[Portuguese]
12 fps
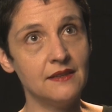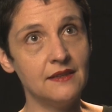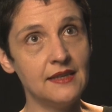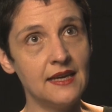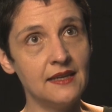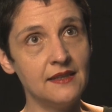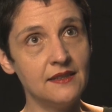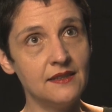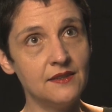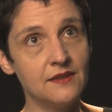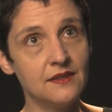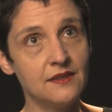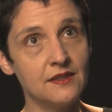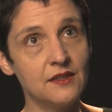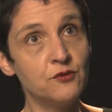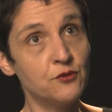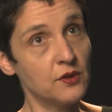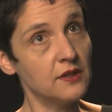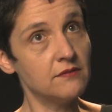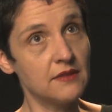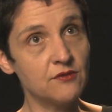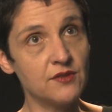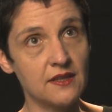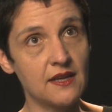e ele e foi,
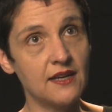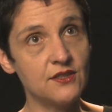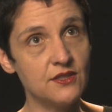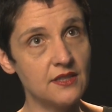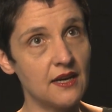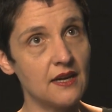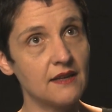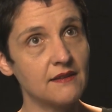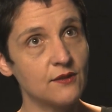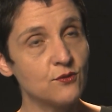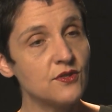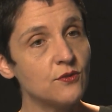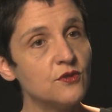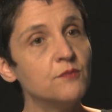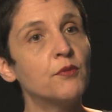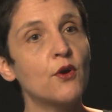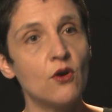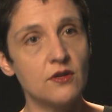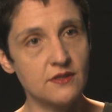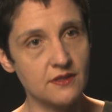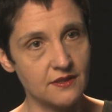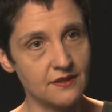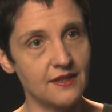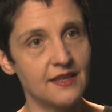na verdade, a tradução de
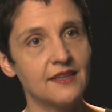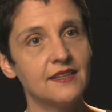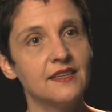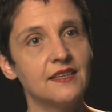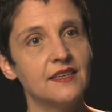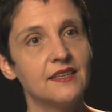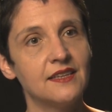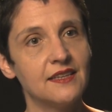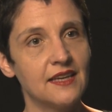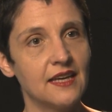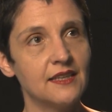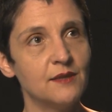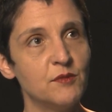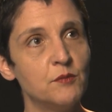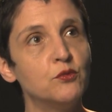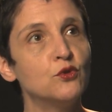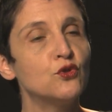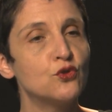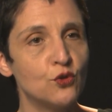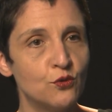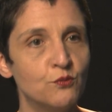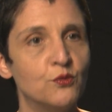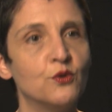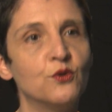prosa é que, é que me puxou
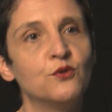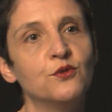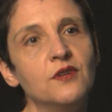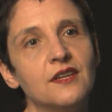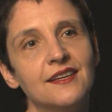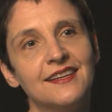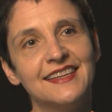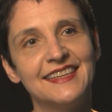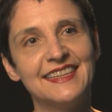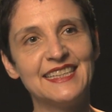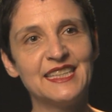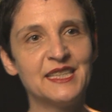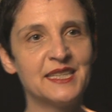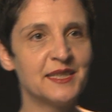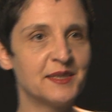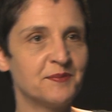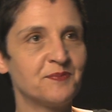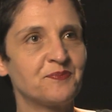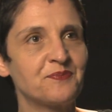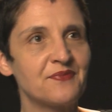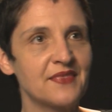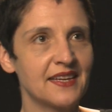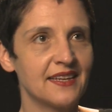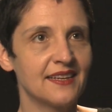um pouco é,
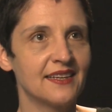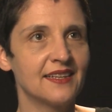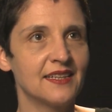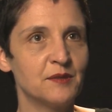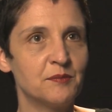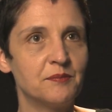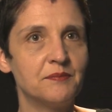eh,